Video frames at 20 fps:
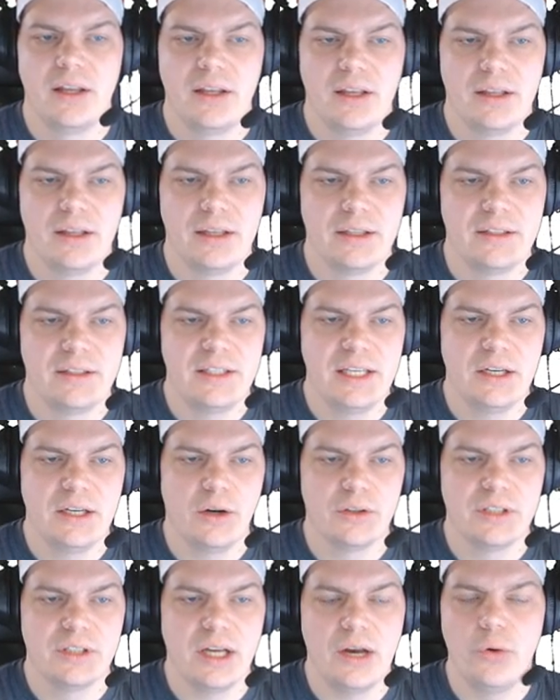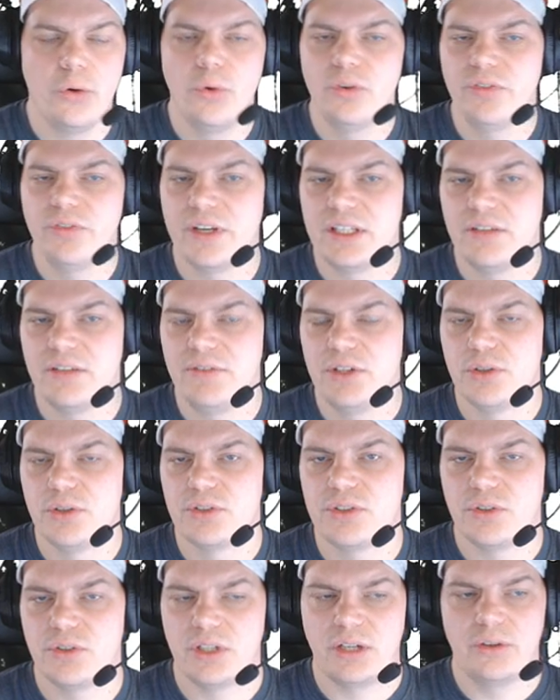äh, die unter irgendwelche
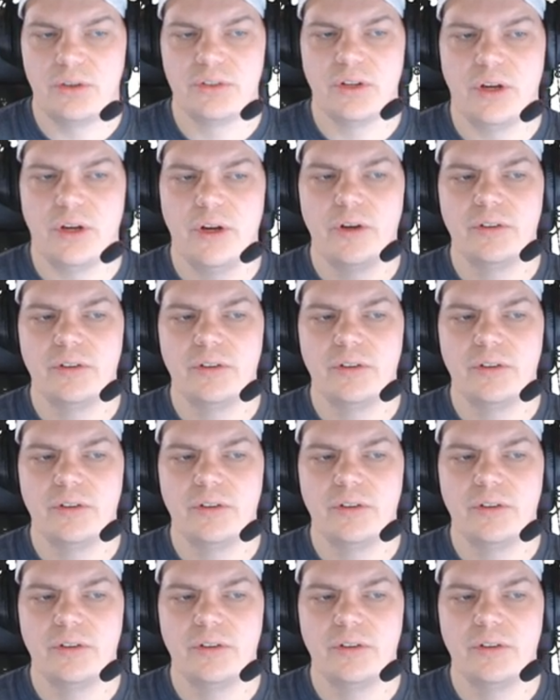Videos oder unter